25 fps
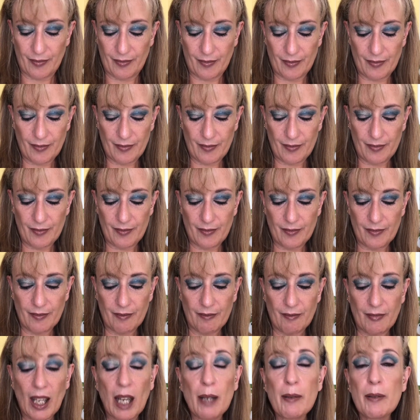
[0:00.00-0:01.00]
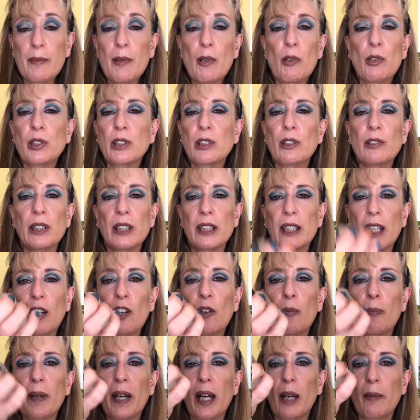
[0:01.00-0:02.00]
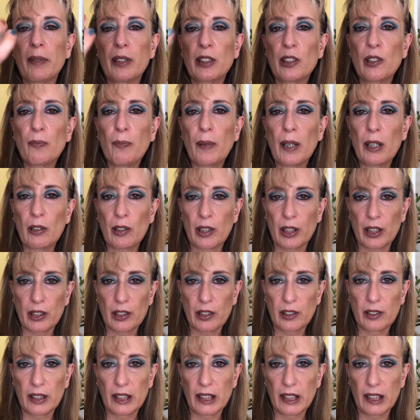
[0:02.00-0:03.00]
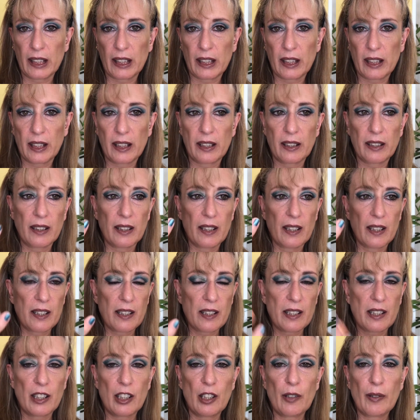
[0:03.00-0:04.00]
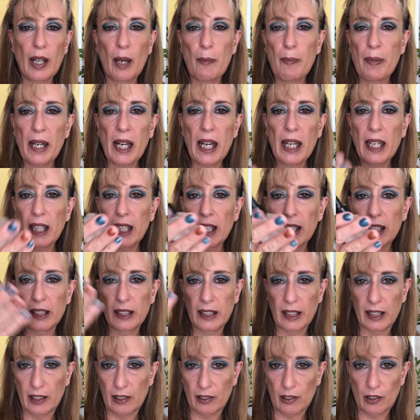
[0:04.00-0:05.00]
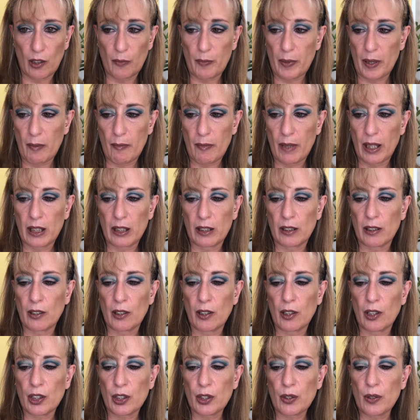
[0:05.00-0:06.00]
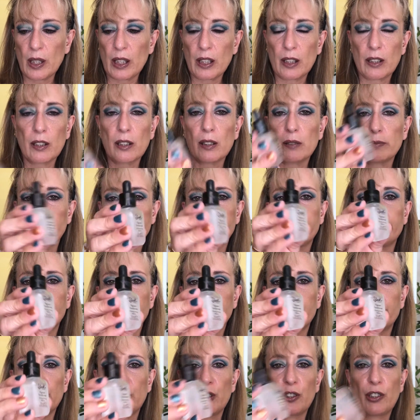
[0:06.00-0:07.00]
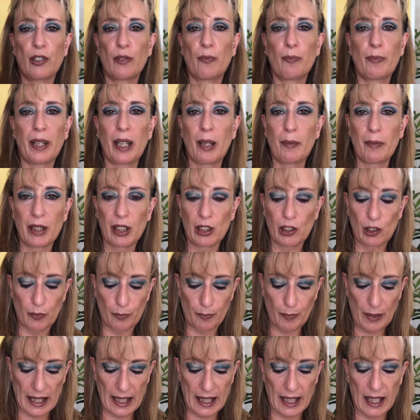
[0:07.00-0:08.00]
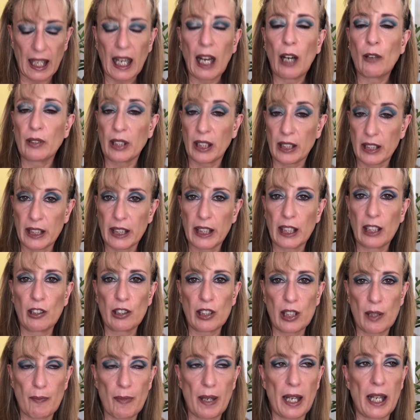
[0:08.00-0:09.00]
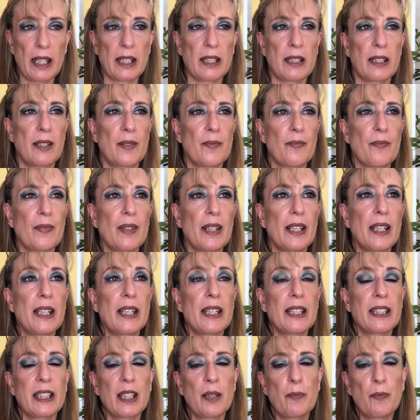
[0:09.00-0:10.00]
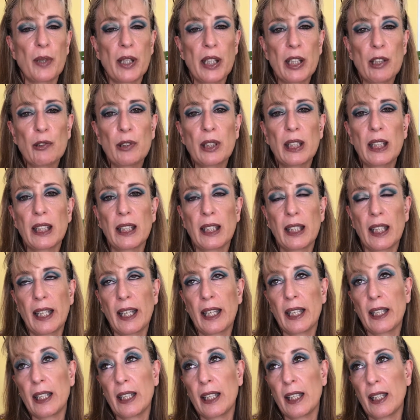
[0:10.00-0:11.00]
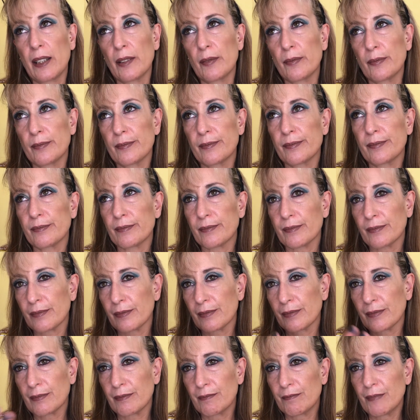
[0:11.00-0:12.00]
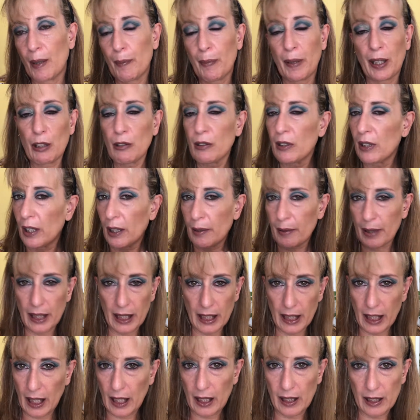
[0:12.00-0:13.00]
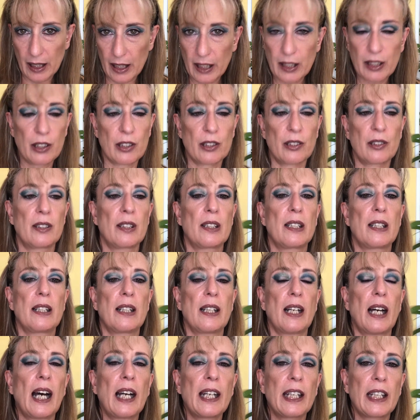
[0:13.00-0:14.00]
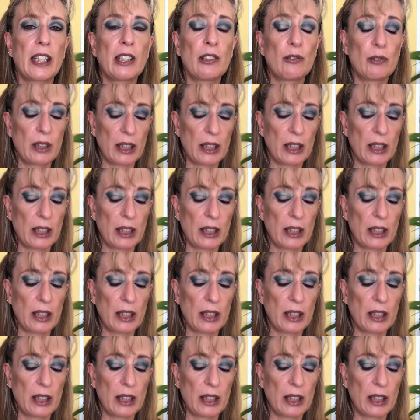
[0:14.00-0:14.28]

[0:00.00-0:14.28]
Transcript: Mm, a mí me gusta utilizar los pegamentos para lo que son, es decir, si yo voy a pegar glitter o pigmento suelto, pues yo quiero un pegamento para, aún así que lo sepáis. Se pueden utilizar, hay quien, me parece una barbaridad esto, hay quien